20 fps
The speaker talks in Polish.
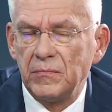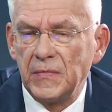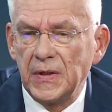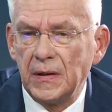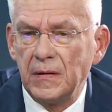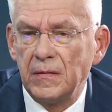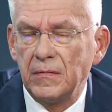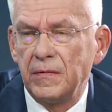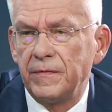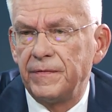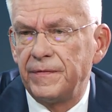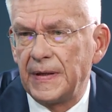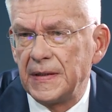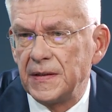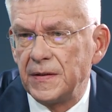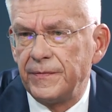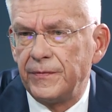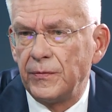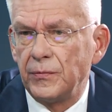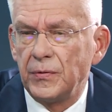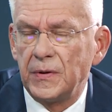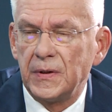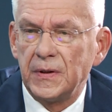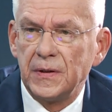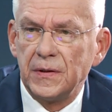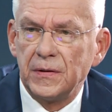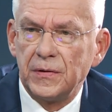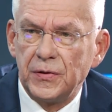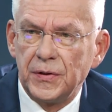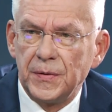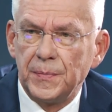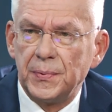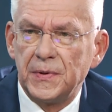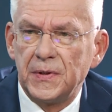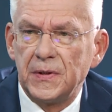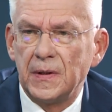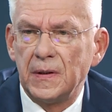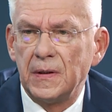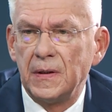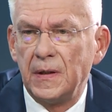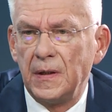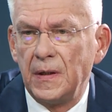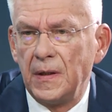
No, fast foody, chipsy,